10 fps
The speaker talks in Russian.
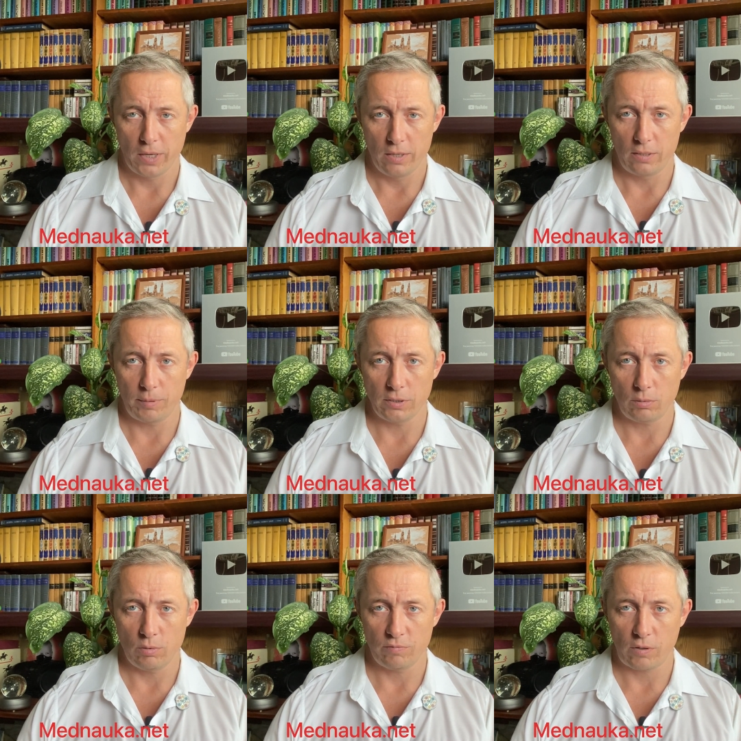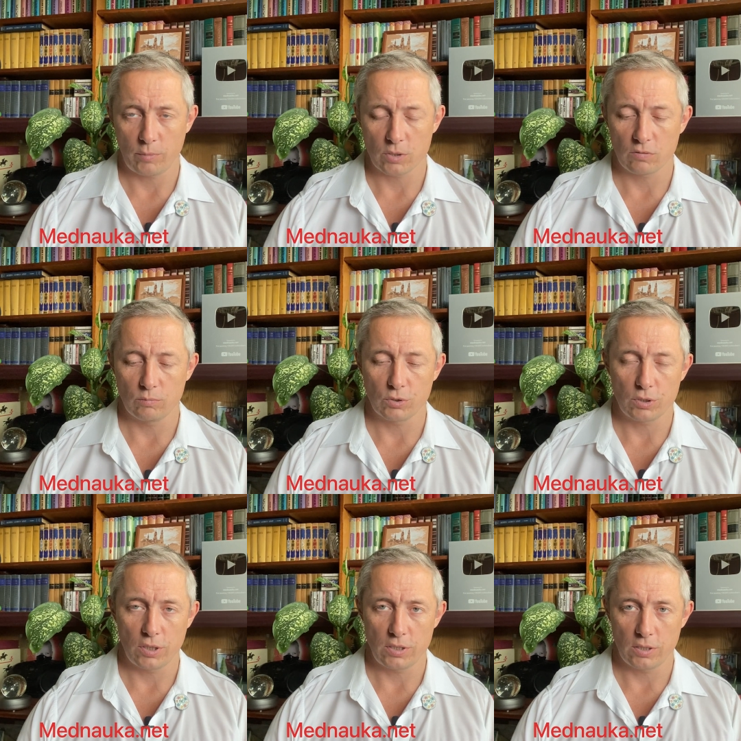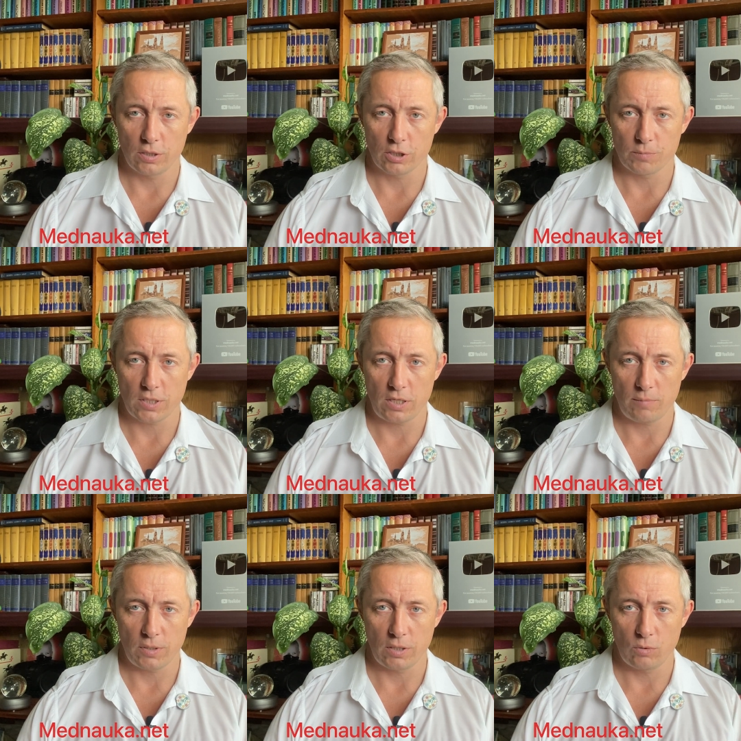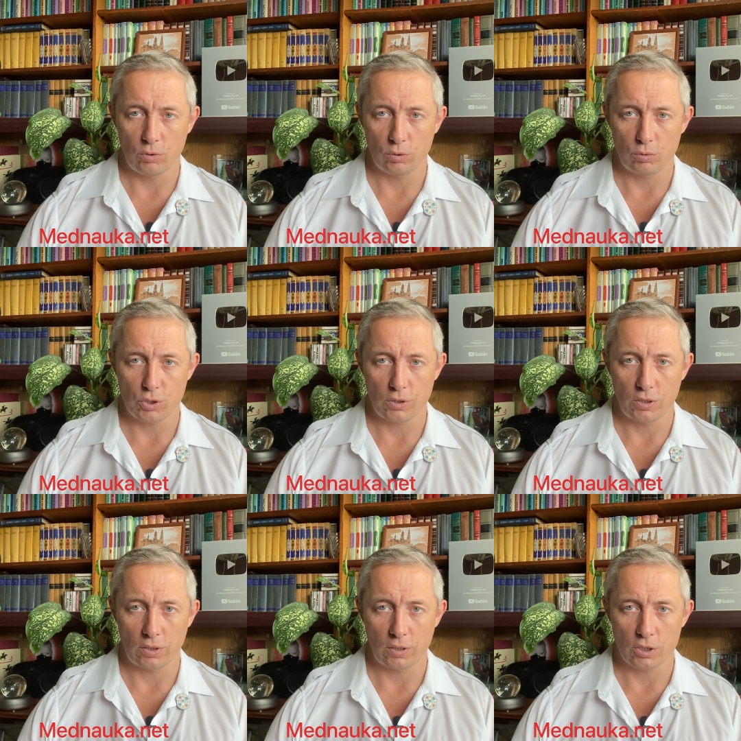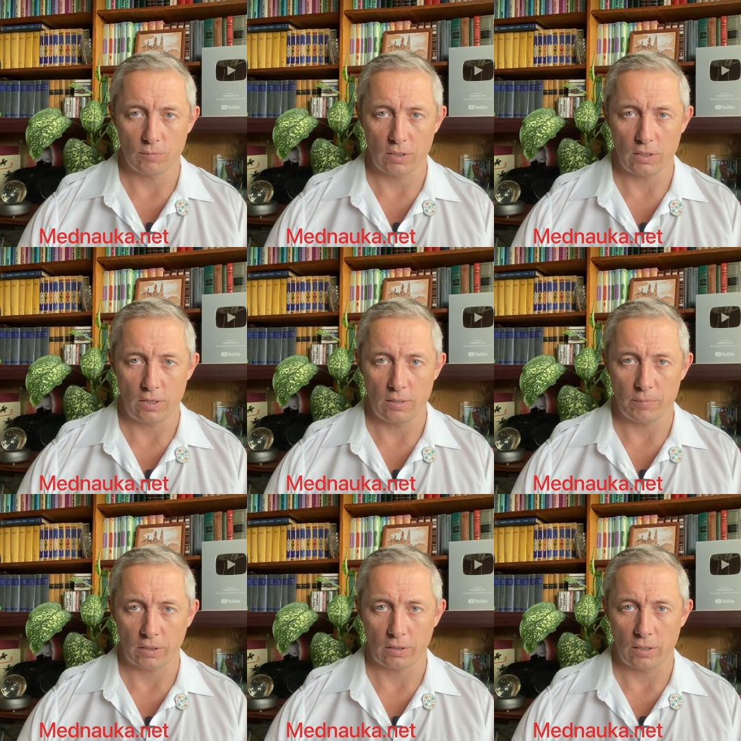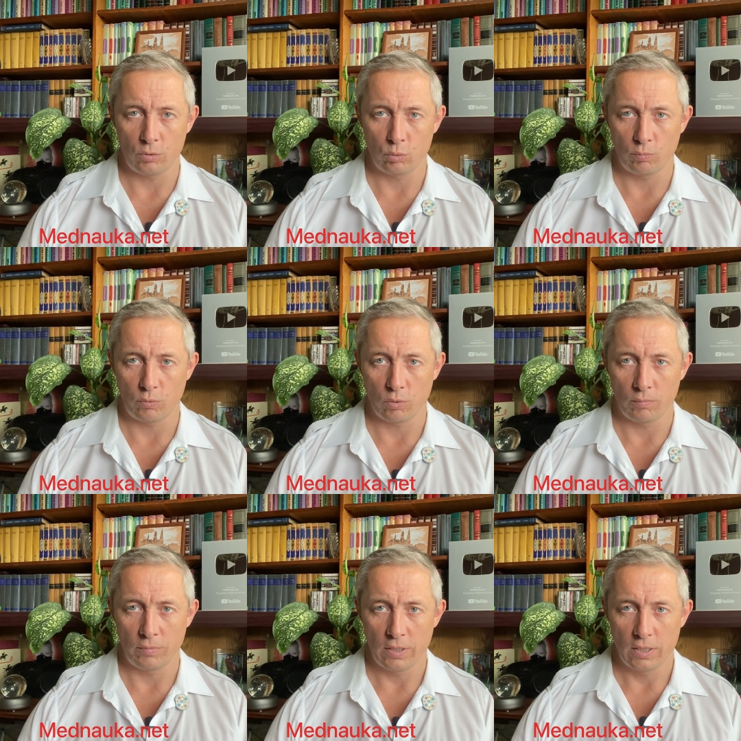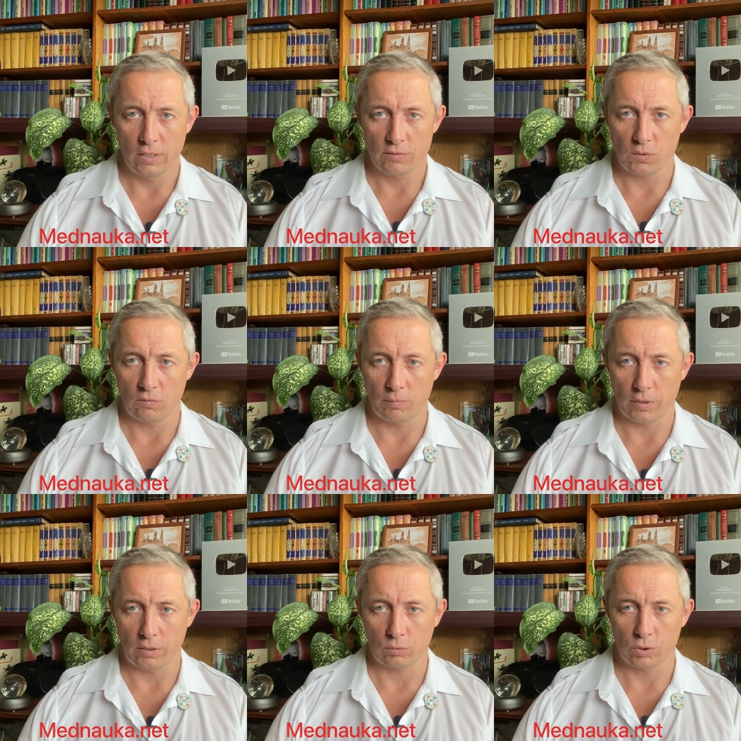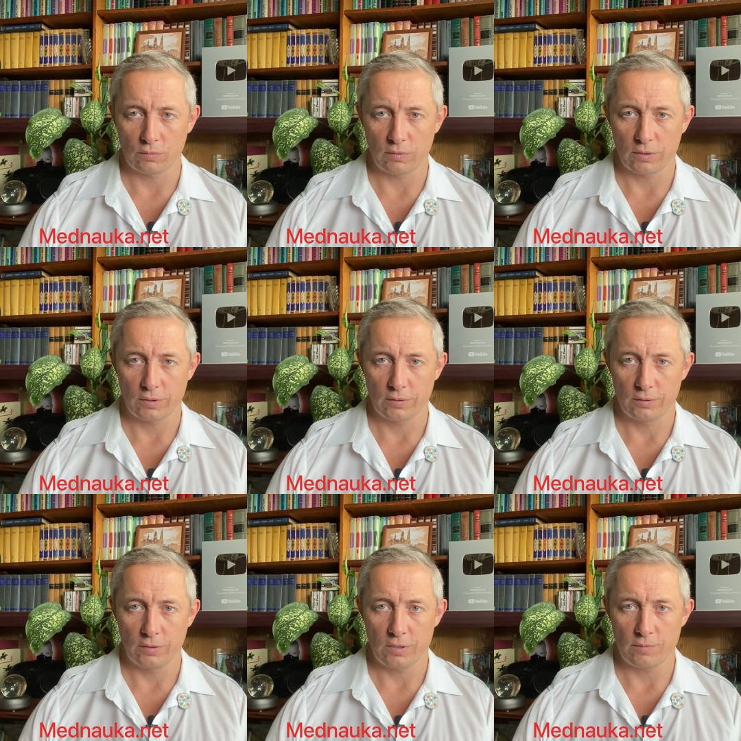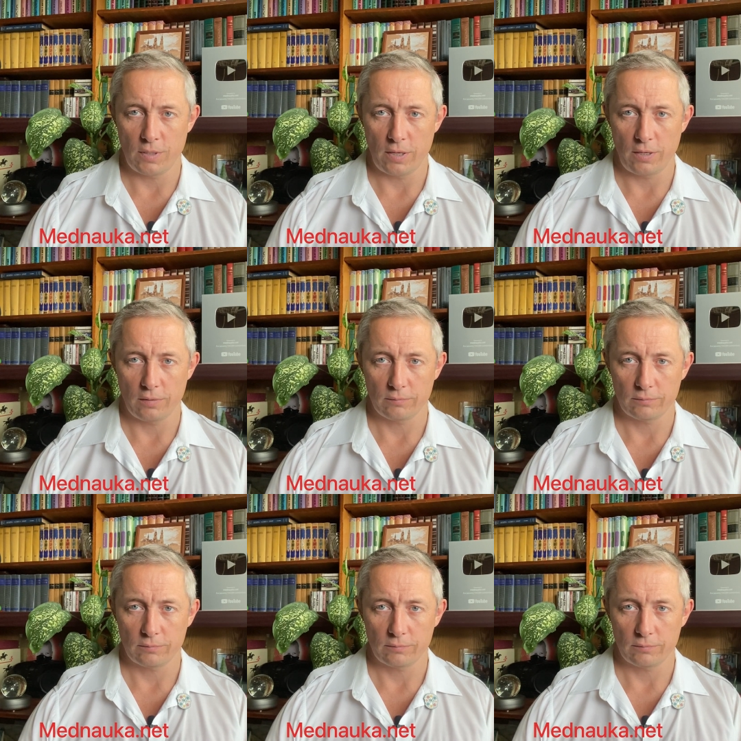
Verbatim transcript: Дополнительную информацию вы можете найти на нашем сайте mednauka.net и на нашем канале на портале youtube.com. Всего вам хорошего, до свидания.